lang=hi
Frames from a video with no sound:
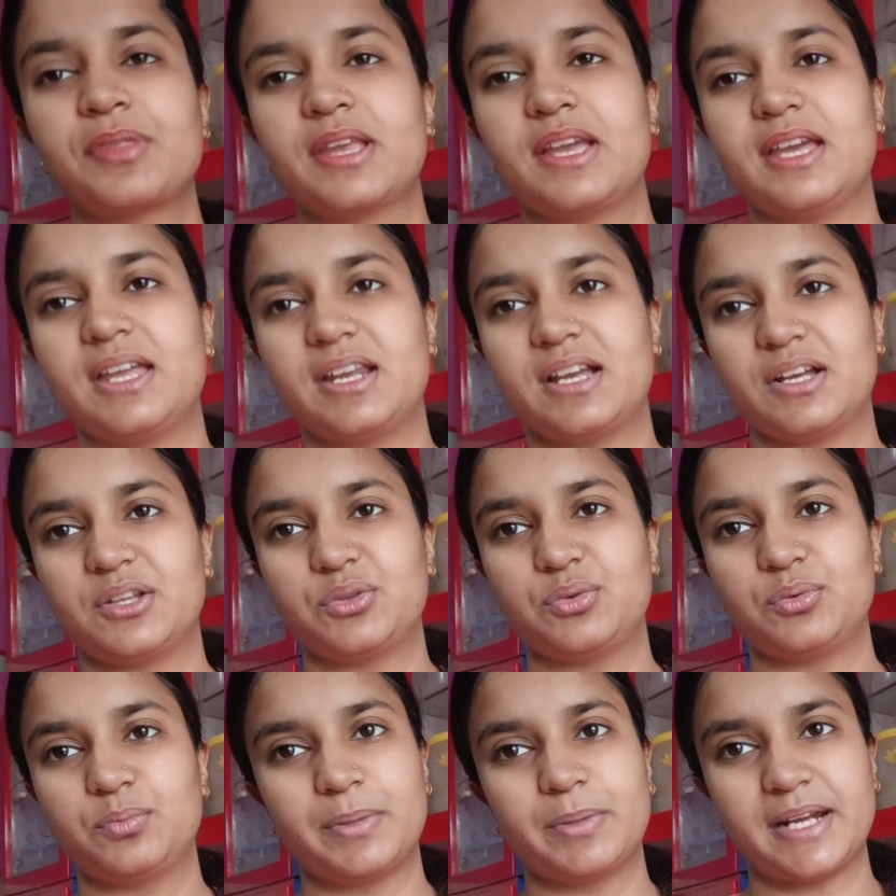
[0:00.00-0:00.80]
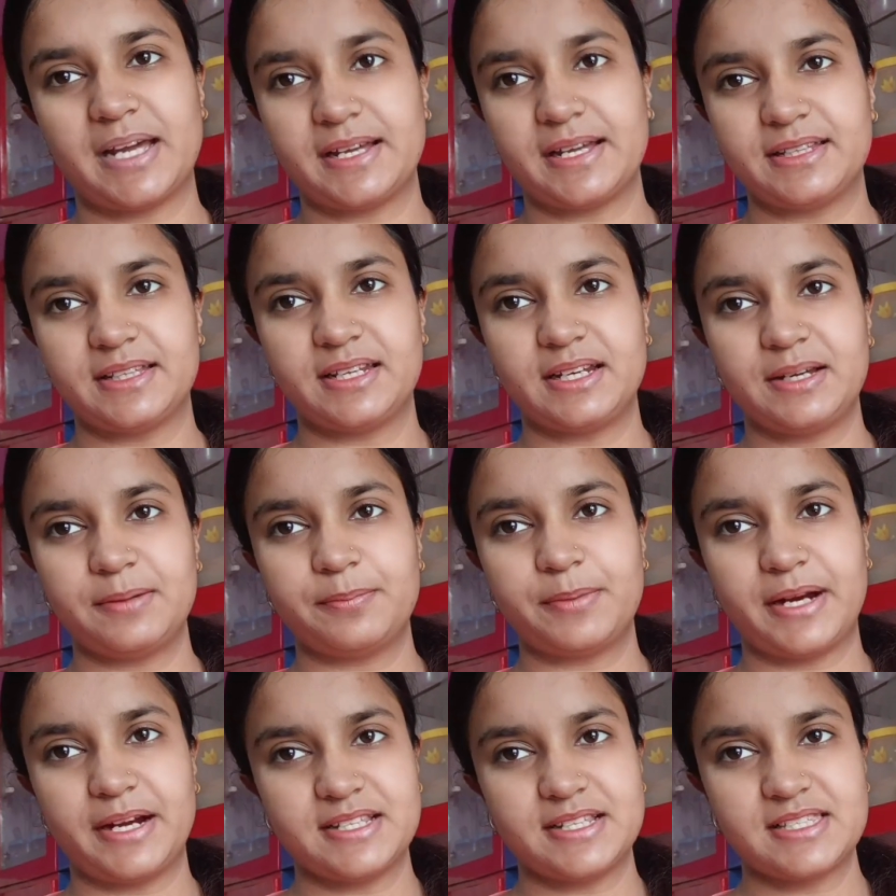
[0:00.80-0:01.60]
इनका तू बना देना
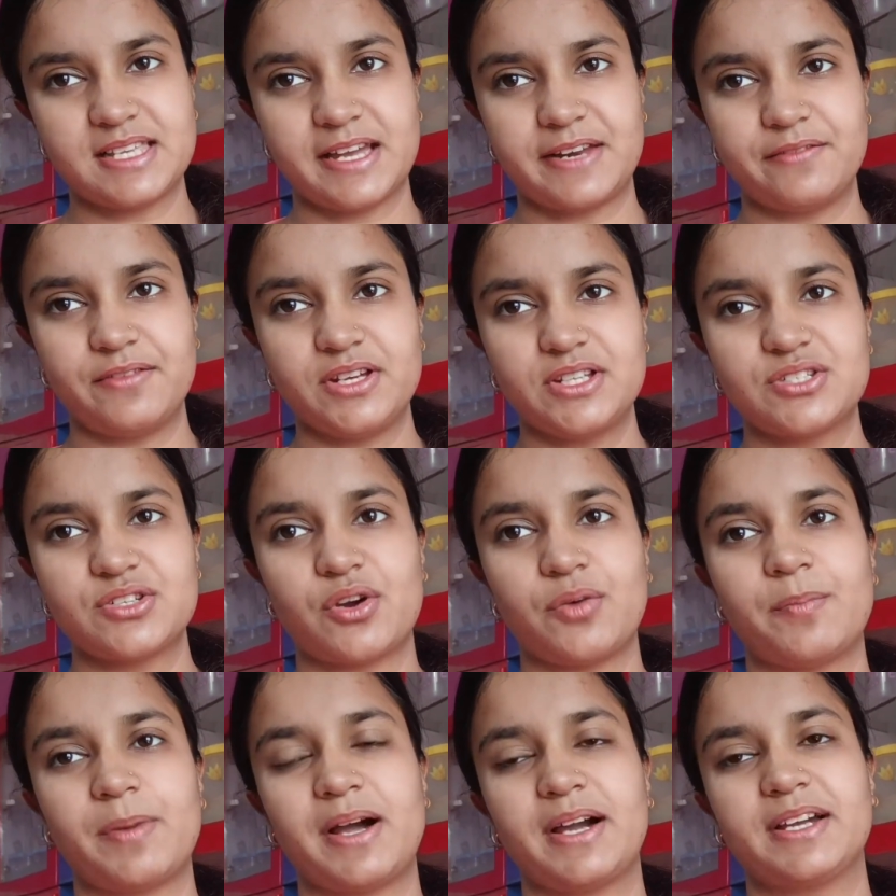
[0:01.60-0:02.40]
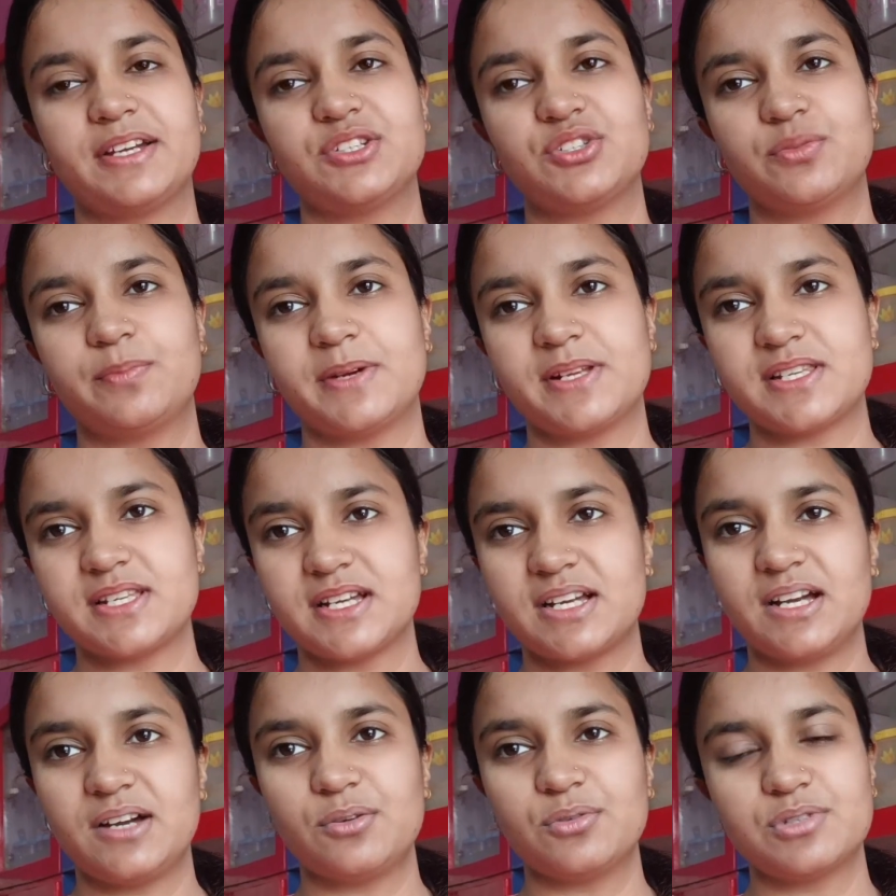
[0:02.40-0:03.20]
ब्रेड सैंडविच और बाकी जो
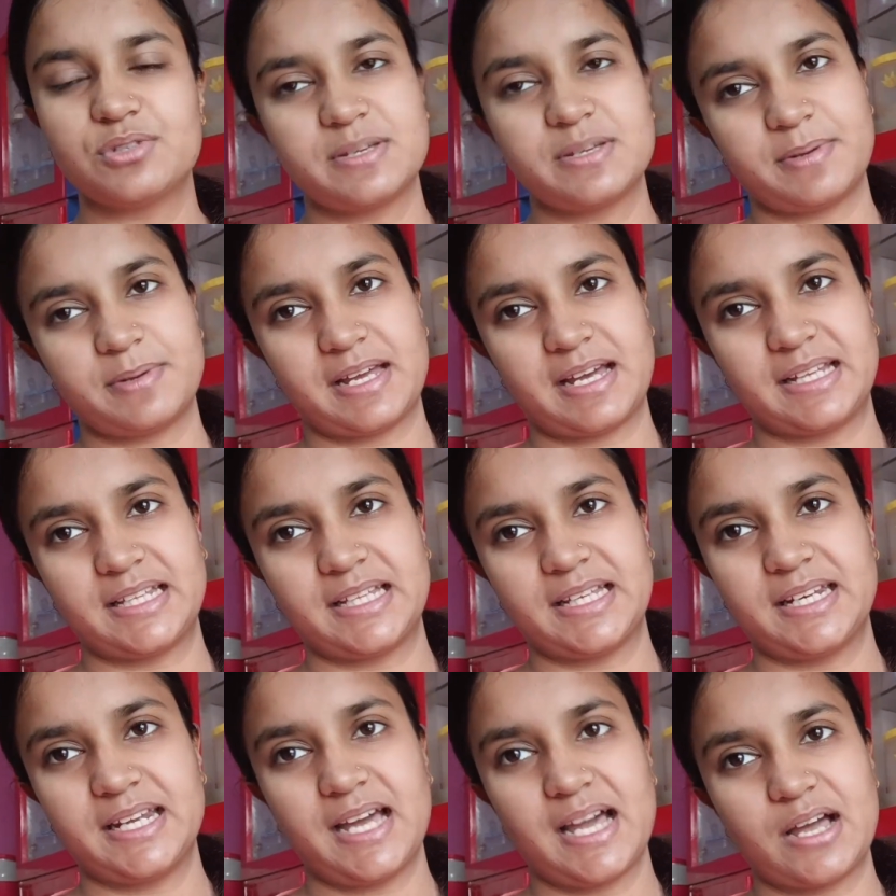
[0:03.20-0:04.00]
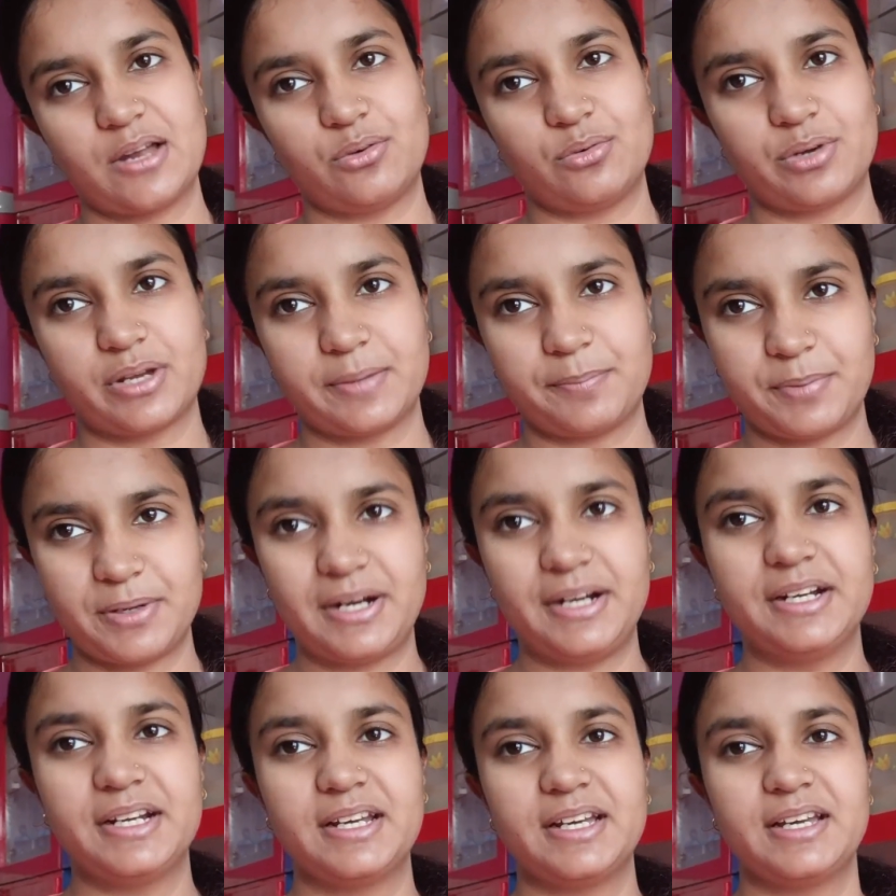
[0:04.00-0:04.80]
बचेगा उससे बना देना आलू के
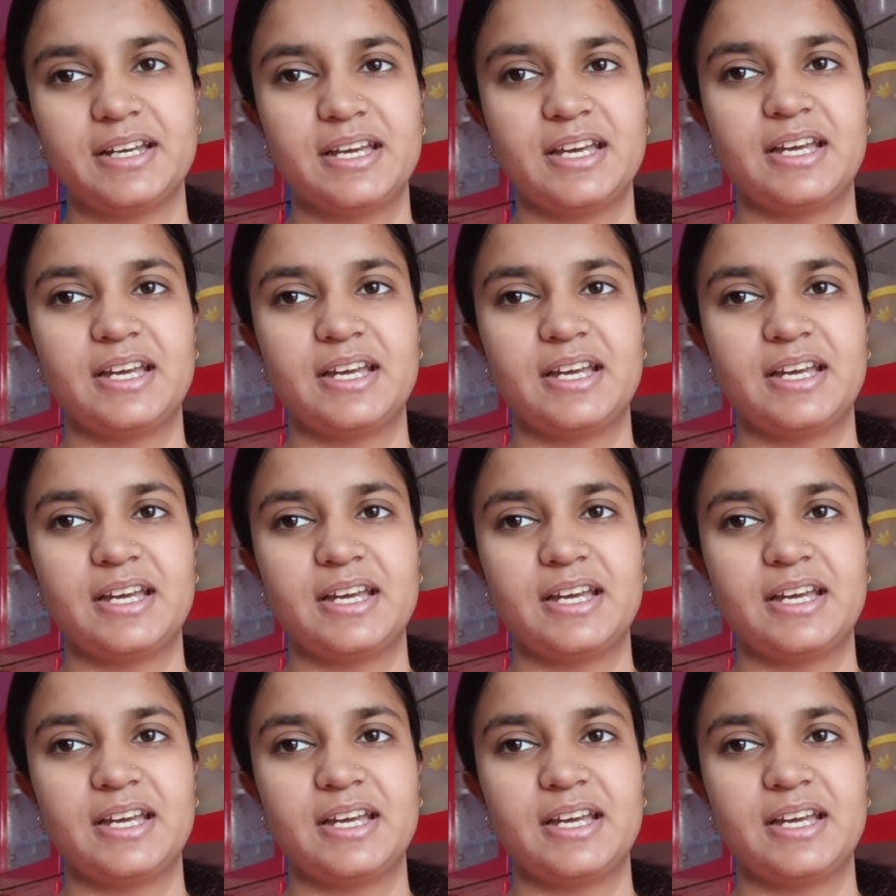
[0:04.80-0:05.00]
परांठे